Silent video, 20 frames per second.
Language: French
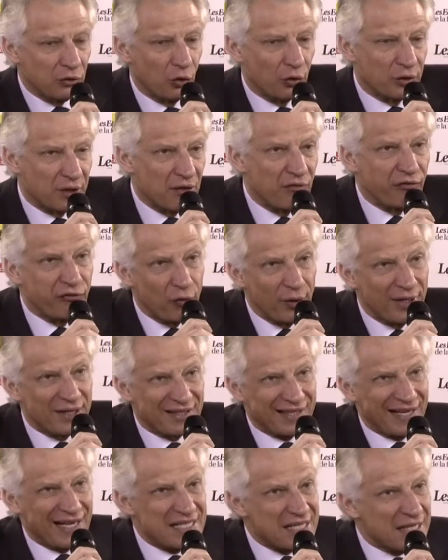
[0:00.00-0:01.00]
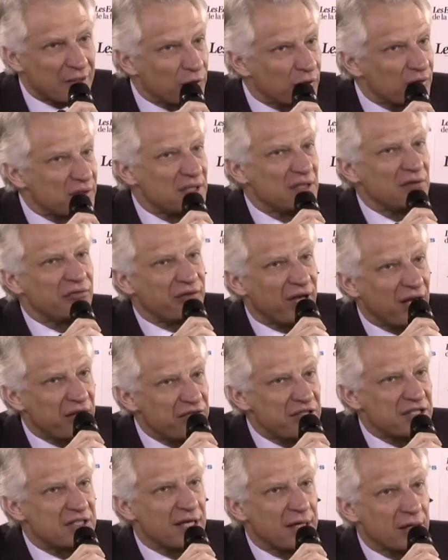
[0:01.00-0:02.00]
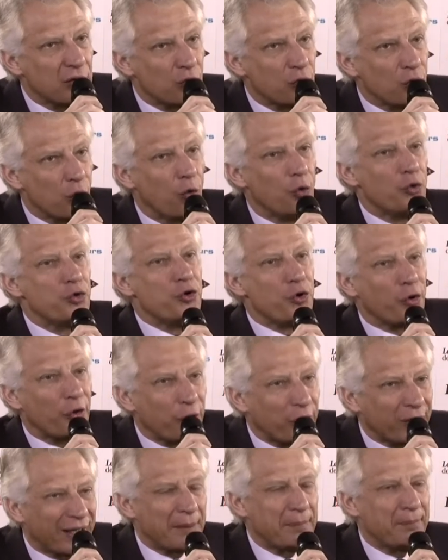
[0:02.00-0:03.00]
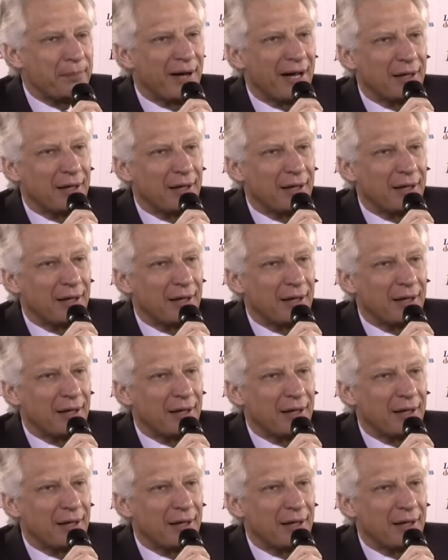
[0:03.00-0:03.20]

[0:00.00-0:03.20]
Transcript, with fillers: Donc il faut être très attentif à éviter qu'on ne recrée